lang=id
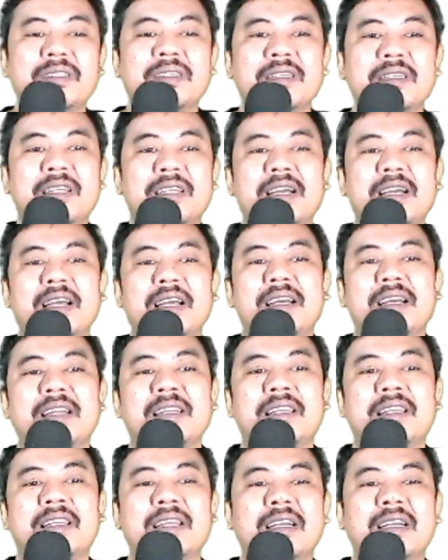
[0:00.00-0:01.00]
Ya,
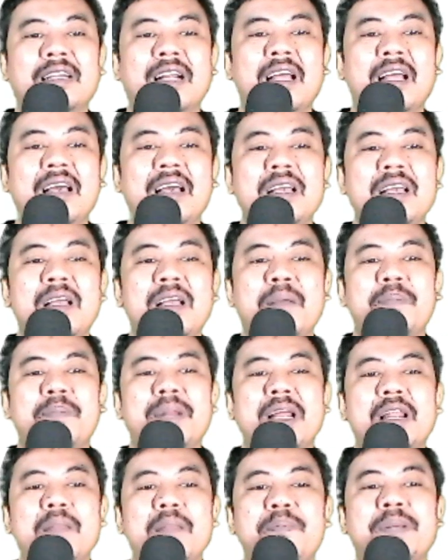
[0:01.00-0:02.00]
ini adalah
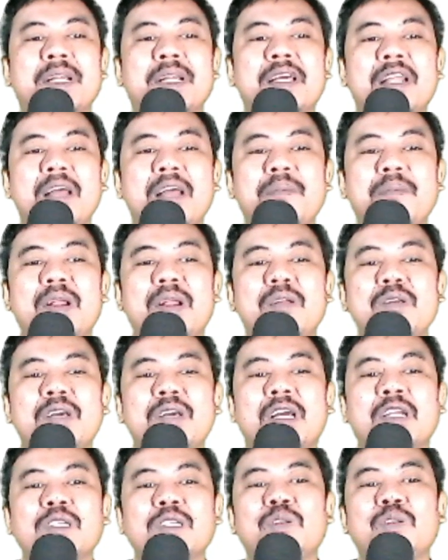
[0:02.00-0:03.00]
penari bergerak melalui
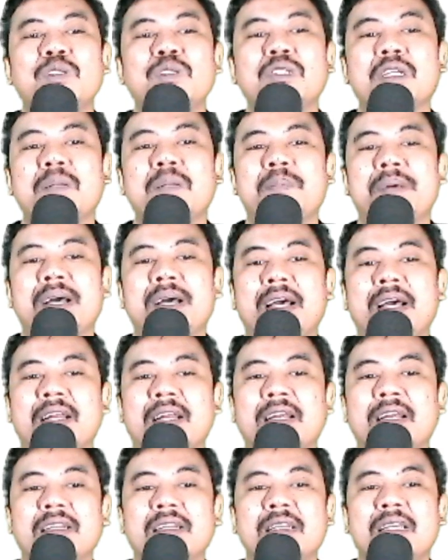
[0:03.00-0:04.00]
garis lurus ke
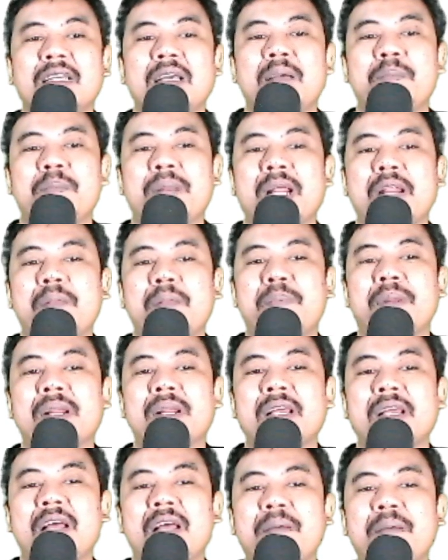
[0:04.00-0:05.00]
depan, penari
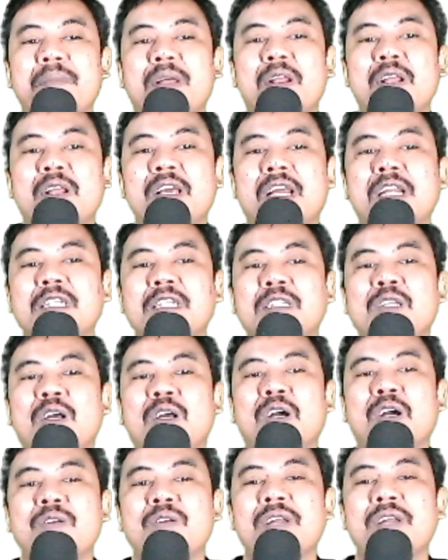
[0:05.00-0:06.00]
bergerak melalui garis
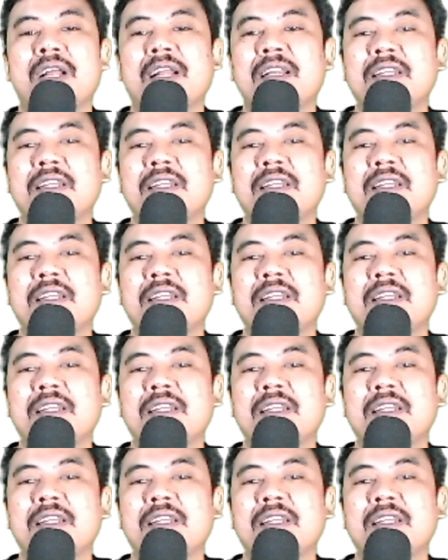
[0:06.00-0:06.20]
diagonal.